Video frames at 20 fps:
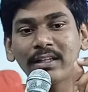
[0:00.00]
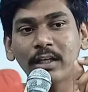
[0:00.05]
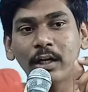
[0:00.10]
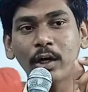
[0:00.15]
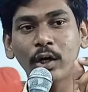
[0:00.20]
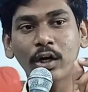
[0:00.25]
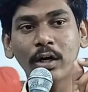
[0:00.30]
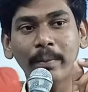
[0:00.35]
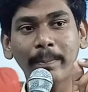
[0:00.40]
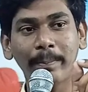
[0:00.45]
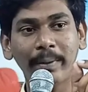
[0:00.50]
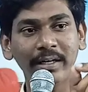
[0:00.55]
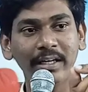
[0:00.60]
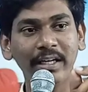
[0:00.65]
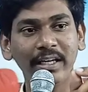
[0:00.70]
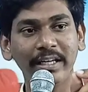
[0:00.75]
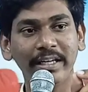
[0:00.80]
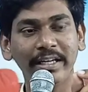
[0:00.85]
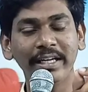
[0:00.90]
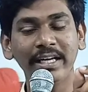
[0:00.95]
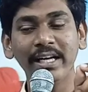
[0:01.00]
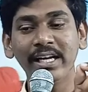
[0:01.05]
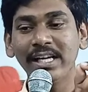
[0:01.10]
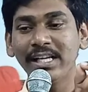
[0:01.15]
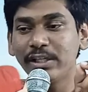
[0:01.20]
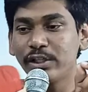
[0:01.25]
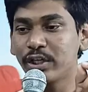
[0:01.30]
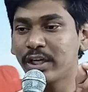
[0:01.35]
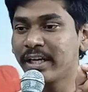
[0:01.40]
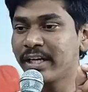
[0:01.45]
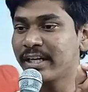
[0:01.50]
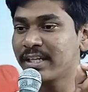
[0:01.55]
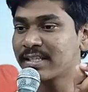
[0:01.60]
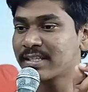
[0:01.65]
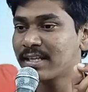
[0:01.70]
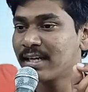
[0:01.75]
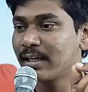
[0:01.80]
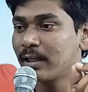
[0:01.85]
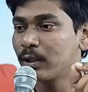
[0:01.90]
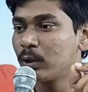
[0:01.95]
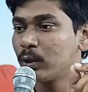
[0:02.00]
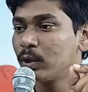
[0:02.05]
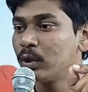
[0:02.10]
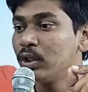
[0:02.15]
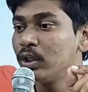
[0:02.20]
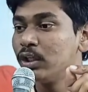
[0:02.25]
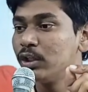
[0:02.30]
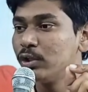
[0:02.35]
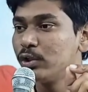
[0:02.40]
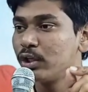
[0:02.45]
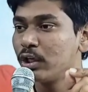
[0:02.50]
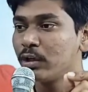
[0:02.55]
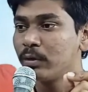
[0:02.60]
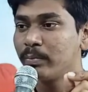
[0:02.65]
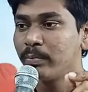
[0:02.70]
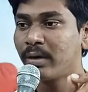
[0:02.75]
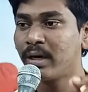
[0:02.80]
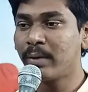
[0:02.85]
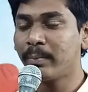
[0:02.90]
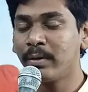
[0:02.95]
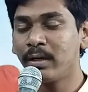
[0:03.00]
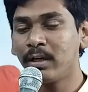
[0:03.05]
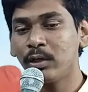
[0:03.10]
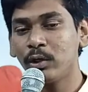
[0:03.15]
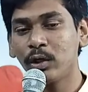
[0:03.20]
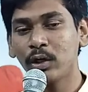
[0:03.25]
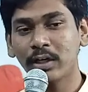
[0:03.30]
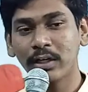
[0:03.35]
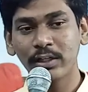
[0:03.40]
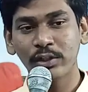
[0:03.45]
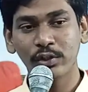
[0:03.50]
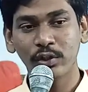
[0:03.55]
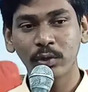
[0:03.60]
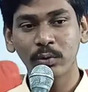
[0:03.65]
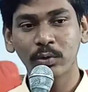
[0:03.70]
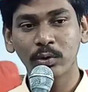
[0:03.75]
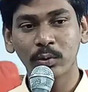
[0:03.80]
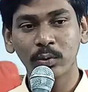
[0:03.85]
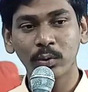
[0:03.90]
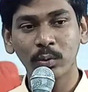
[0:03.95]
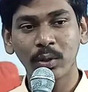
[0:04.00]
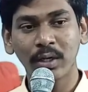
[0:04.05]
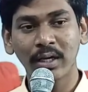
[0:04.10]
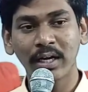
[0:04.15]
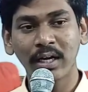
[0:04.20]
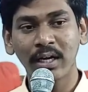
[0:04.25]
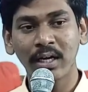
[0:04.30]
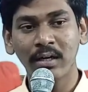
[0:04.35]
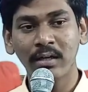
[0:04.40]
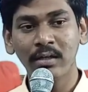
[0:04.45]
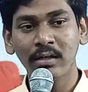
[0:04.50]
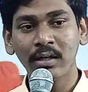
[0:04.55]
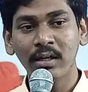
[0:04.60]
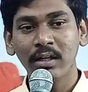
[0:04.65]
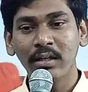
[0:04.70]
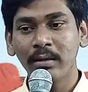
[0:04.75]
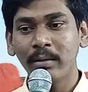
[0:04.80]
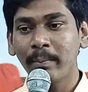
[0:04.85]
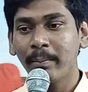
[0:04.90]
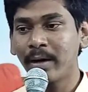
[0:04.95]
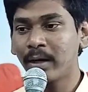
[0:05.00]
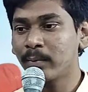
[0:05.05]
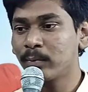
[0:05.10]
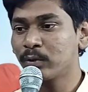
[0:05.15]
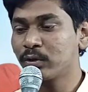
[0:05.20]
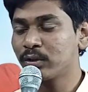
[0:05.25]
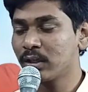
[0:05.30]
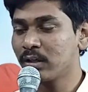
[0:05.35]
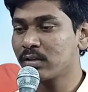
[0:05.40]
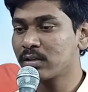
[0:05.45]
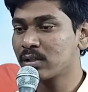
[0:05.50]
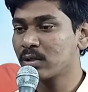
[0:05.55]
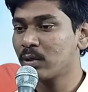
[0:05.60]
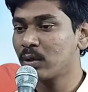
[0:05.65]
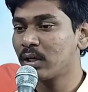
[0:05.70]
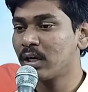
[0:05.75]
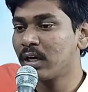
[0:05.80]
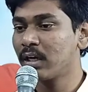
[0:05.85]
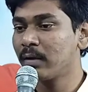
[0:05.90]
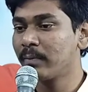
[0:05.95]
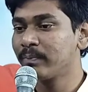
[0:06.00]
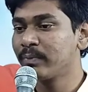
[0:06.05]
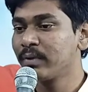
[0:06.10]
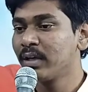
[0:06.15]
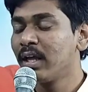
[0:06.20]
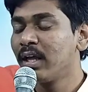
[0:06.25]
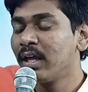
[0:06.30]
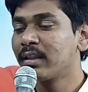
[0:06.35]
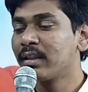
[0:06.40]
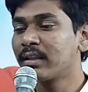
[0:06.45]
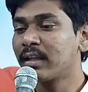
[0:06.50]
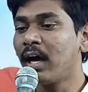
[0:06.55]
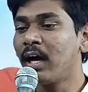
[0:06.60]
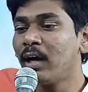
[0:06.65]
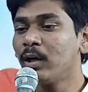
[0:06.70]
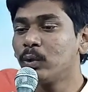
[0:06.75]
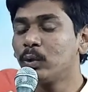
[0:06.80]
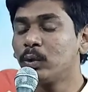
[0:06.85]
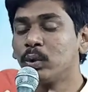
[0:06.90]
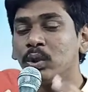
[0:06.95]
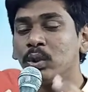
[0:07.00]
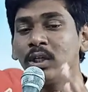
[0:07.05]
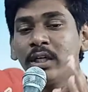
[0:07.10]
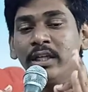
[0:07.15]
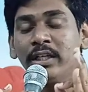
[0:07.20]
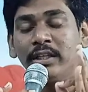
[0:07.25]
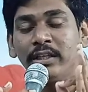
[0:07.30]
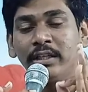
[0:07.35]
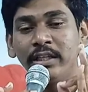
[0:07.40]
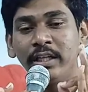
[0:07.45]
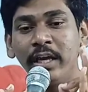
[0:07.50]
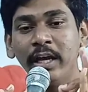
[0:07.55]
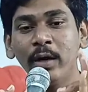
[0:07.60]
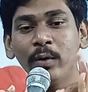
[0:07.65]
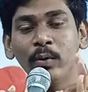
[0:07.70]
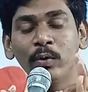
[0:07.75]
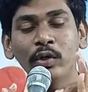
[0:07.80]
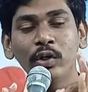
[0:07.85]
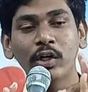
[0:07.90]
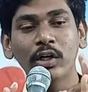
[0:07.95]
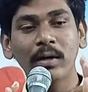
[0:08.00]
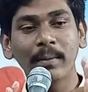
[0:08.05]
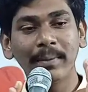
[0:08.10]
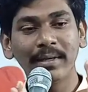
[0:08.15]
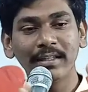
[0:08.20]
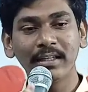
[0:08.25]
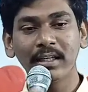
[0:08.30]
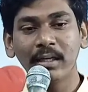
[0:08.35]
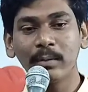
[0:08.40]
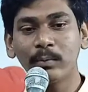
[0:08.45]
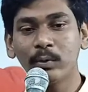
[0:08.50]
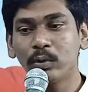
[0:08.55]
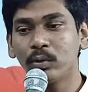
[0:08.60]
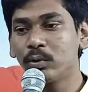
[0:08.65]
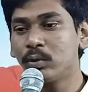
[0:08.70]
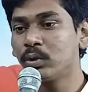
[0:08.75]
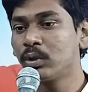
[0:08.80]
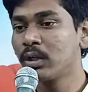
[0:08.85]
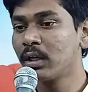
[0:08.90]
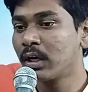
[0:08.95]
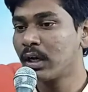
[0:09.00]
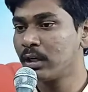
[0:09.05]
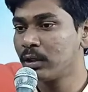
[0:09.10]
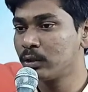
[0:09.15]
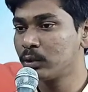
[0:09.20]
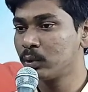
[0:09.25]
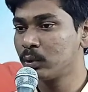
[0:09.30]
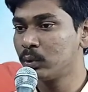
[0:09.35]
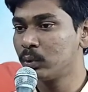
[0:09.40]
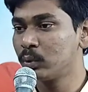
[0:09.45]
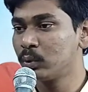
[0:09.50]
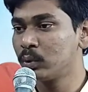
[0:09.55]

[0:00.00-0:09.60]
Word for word: తన యొక్క పనిని జరిగిస్తాడో బాబేలు యొక్క జీవితం ద్వారా మనము తెలుసుకోగలం తాను దేవుని యొక్క మందిరమును కడుతూ